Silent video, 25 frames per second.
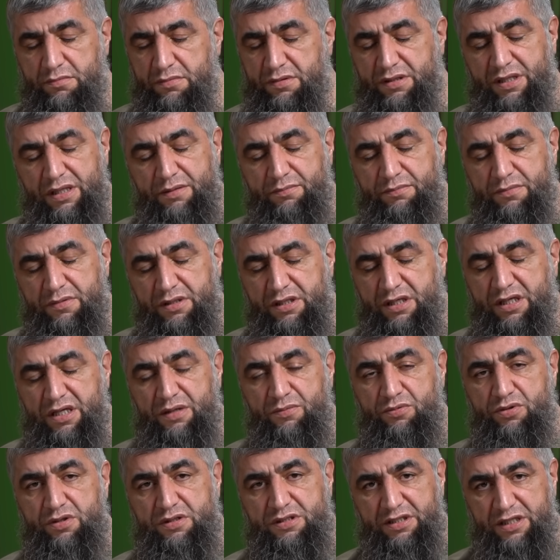Там
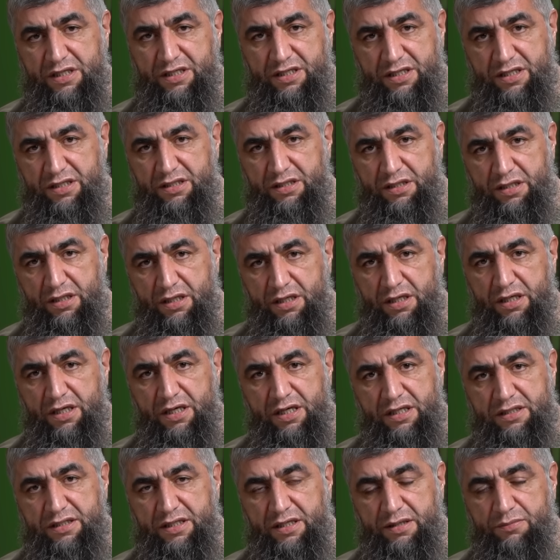никому не секрет,
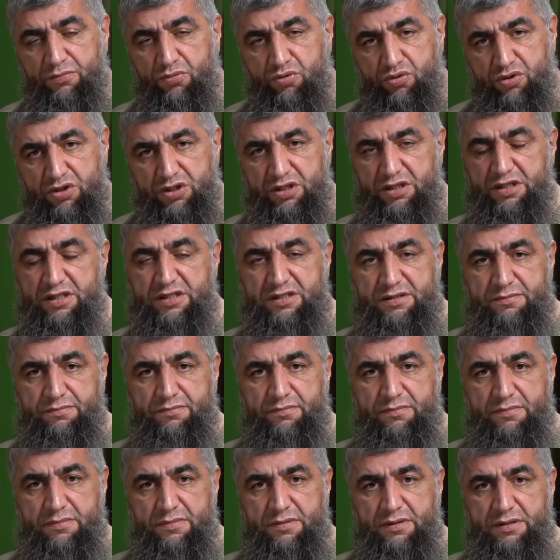это
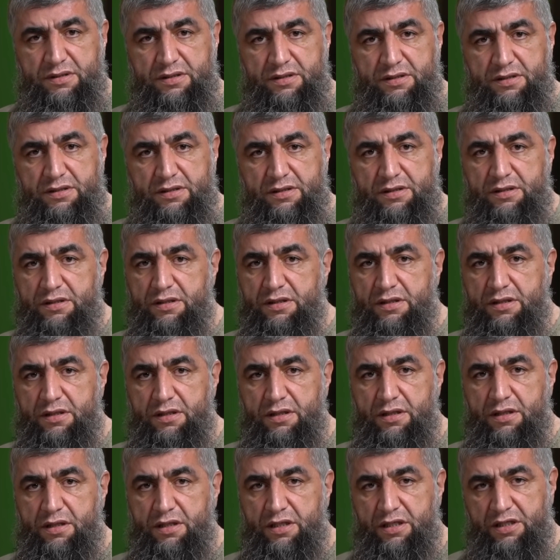муржиизм,
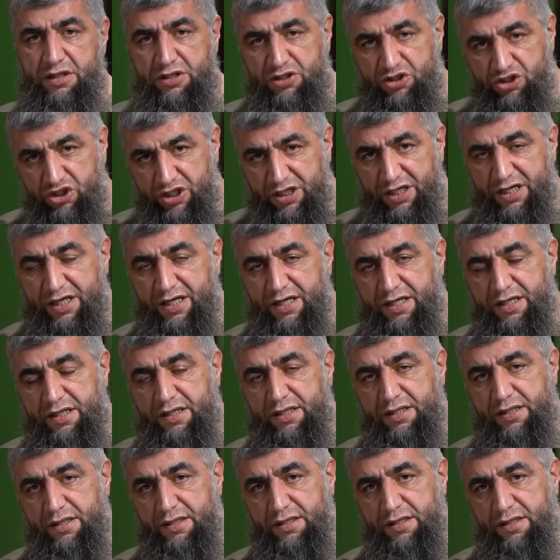ирджа,
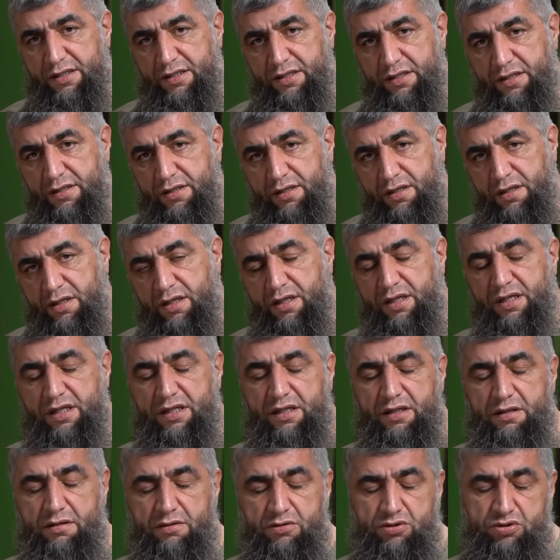
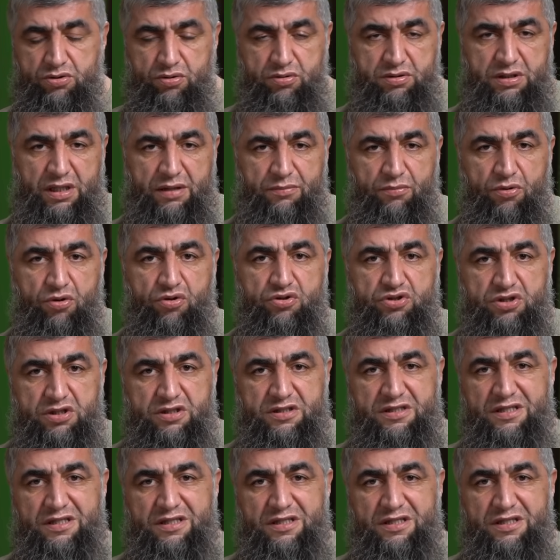что там очень